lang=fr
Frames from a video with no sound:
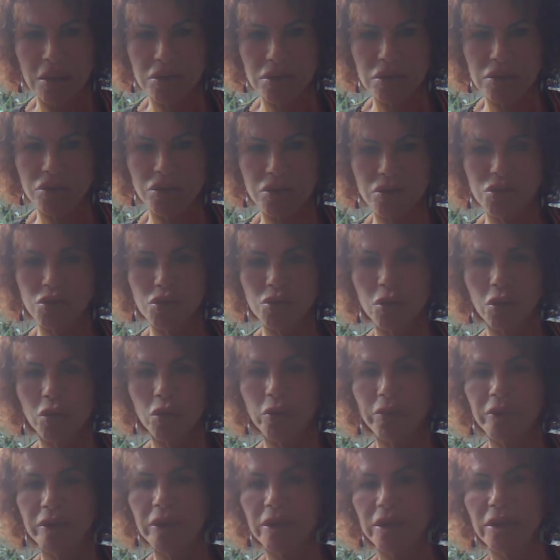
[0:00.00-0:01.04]
se sont
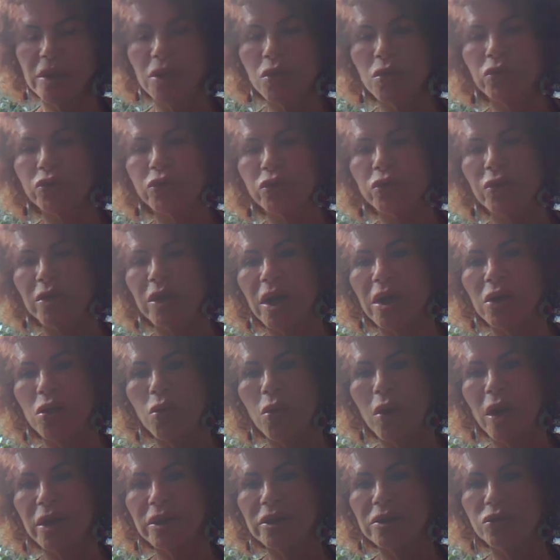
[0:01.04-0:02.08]
rebellés contre la
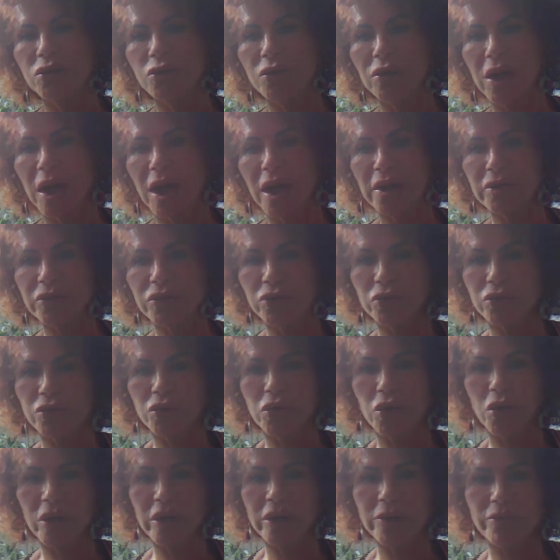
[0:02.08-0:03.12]
loi idolâtre de
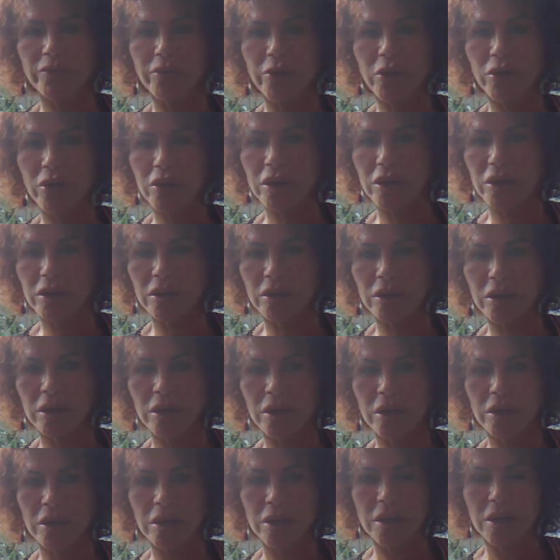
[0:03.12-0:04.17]
leur époque,
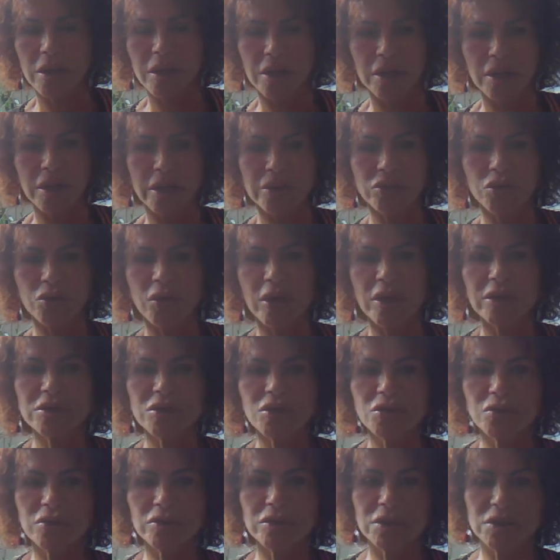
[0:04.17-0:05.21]

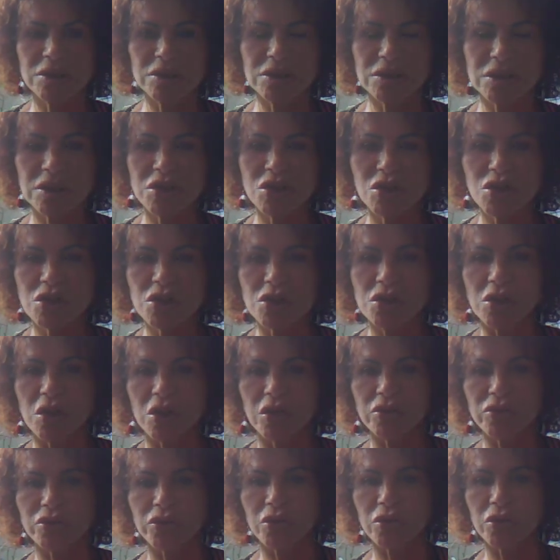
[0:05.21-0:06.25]
l'adoration des dirigeants
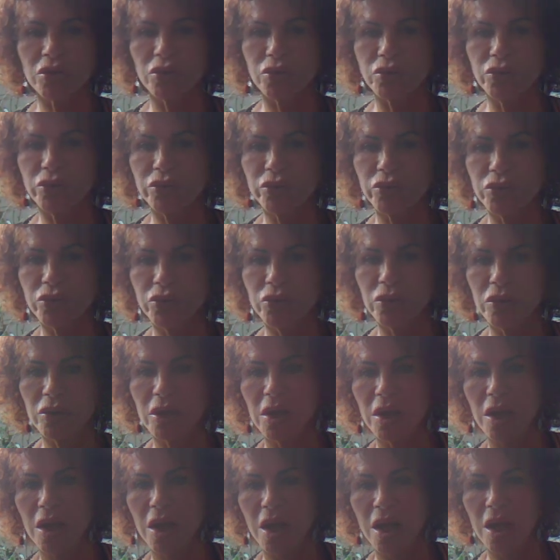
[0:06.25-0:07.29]
en tant que Dieu,
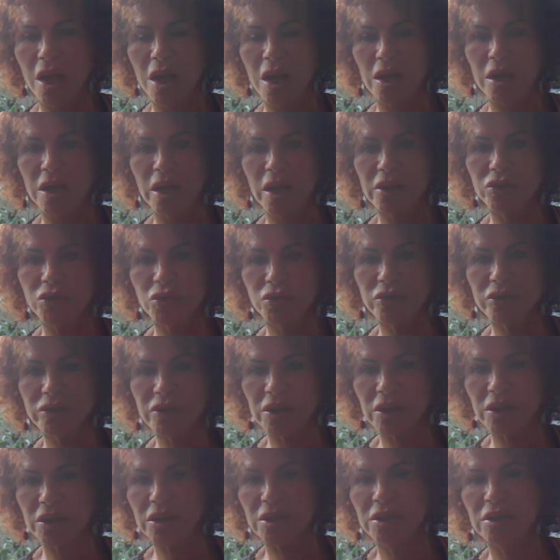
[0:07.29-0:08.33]
la
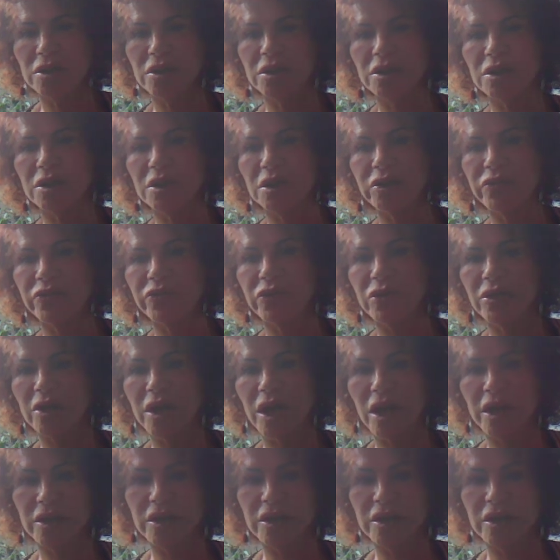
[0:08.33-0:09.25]
doctrine décrivant la